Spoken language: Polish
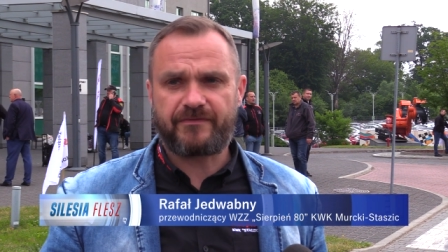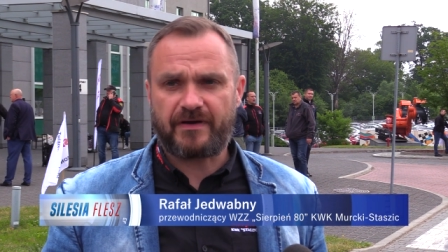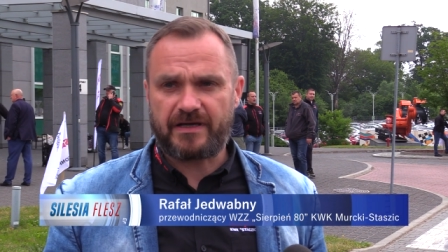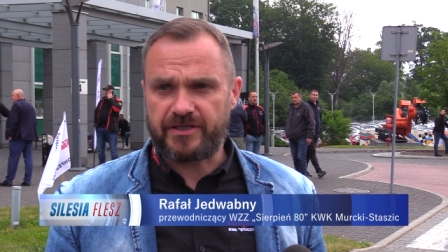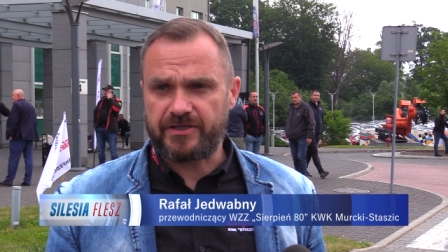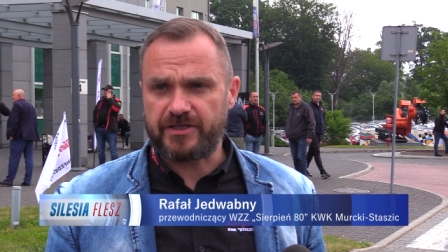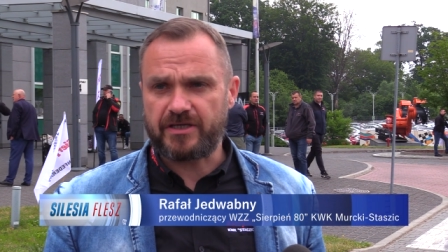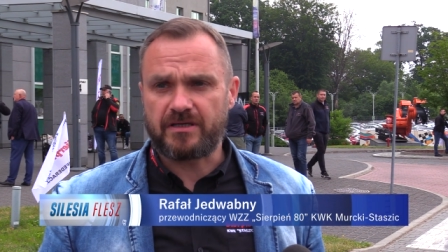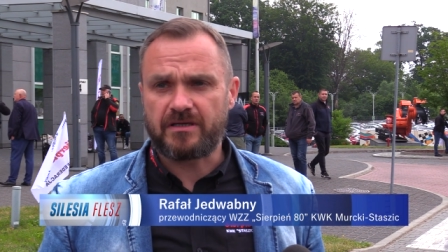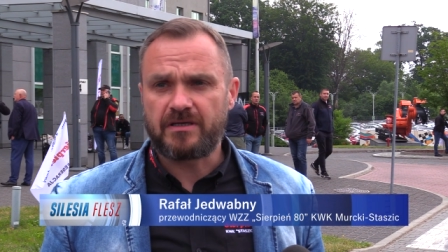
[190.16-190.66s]

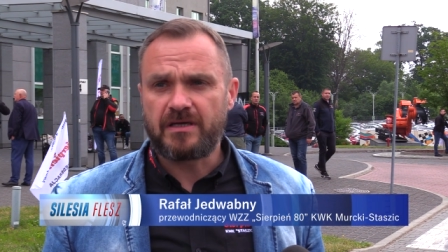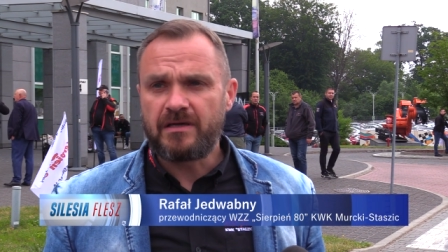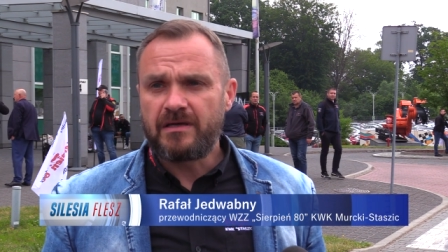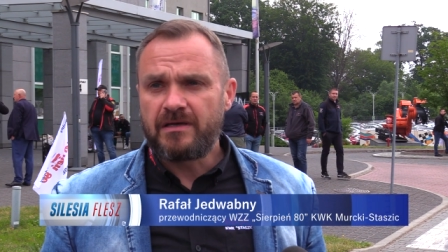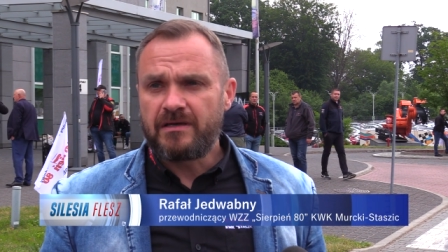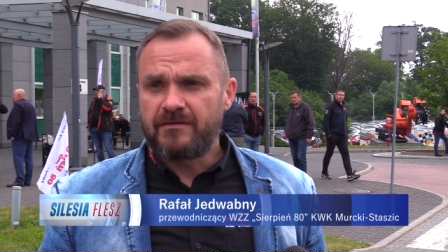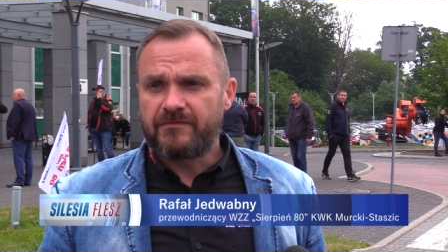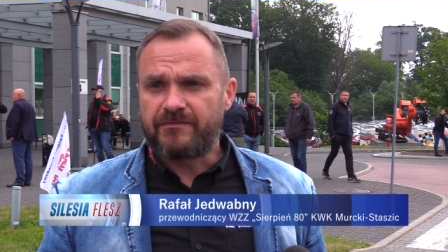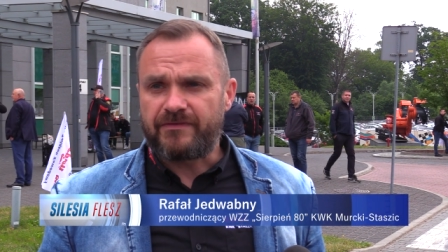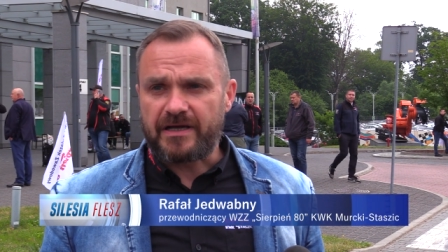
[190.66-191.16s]
fajnie,
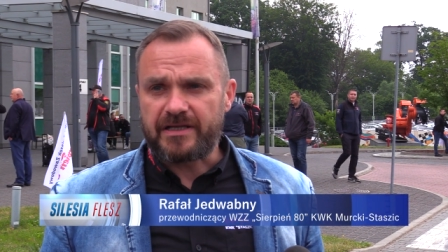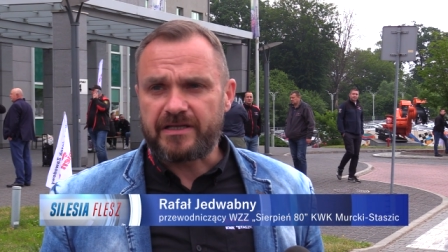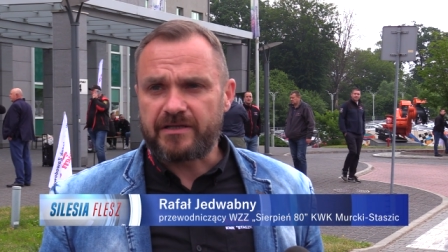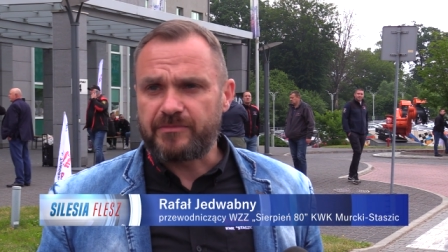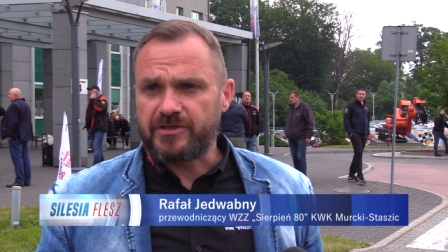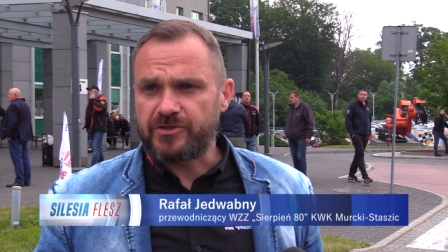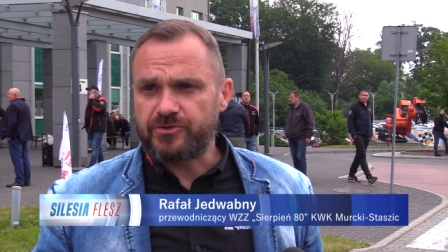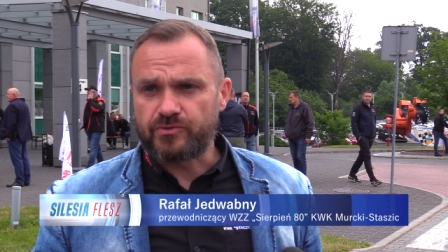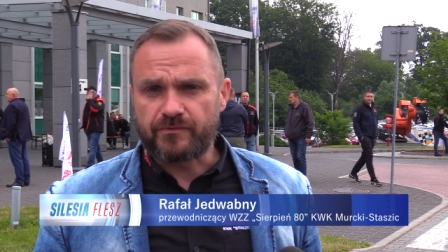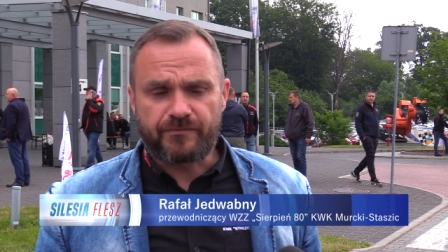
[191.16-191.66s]
fajnie
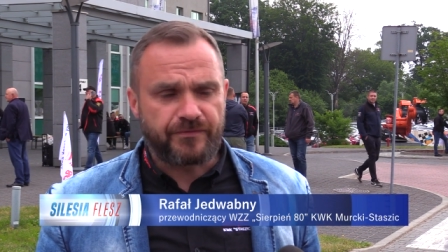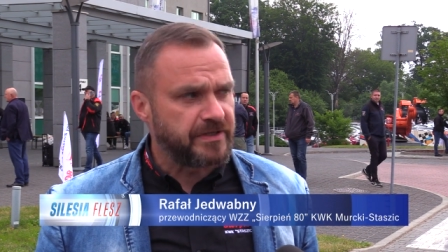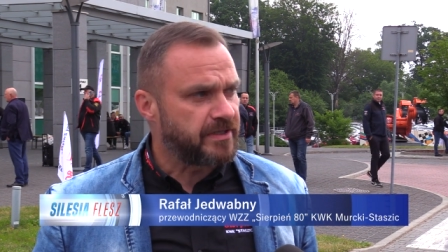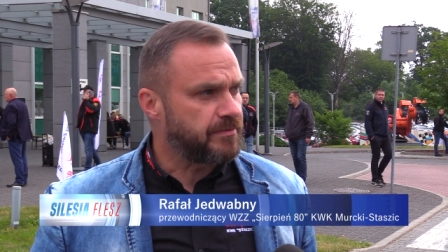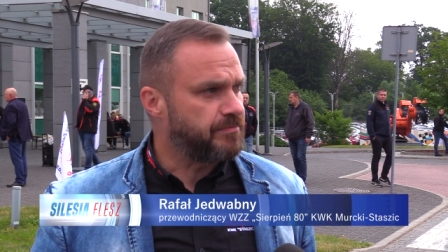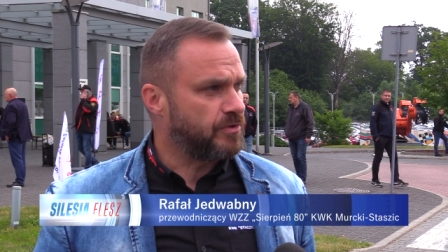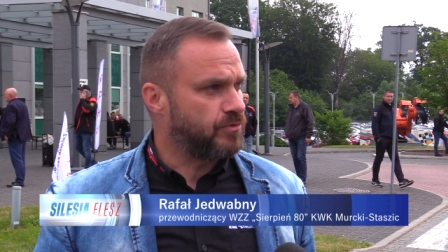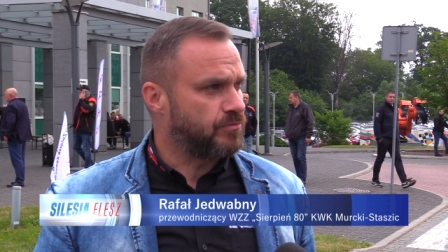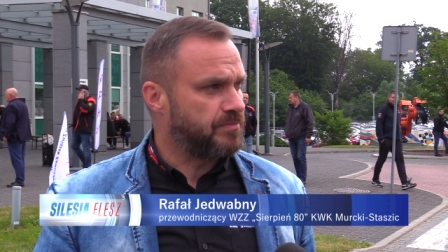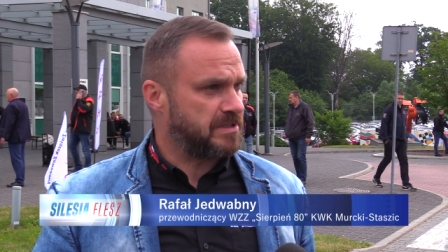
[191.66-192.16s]
mieć tu
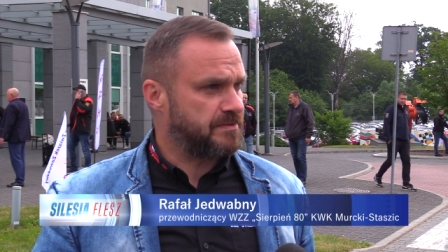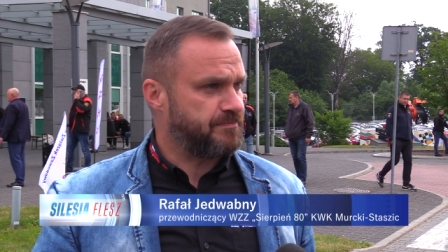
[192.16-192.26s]
firmy y,